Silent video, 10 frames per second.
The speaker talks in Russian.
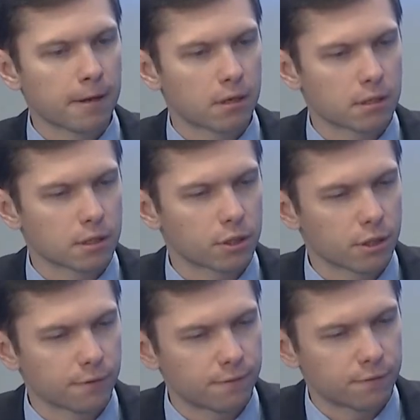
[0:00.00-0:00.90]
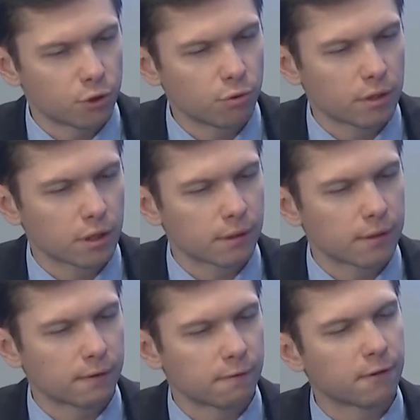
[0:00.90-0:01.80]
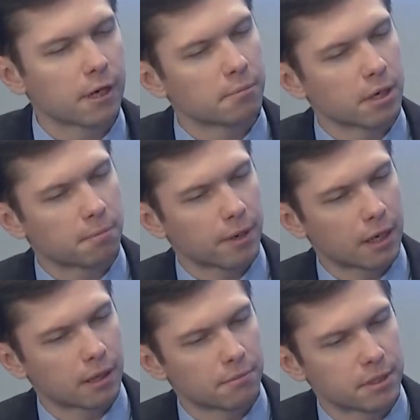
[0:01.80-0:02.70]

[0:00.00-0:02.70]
а, расскажите, все это а, в рамках проекта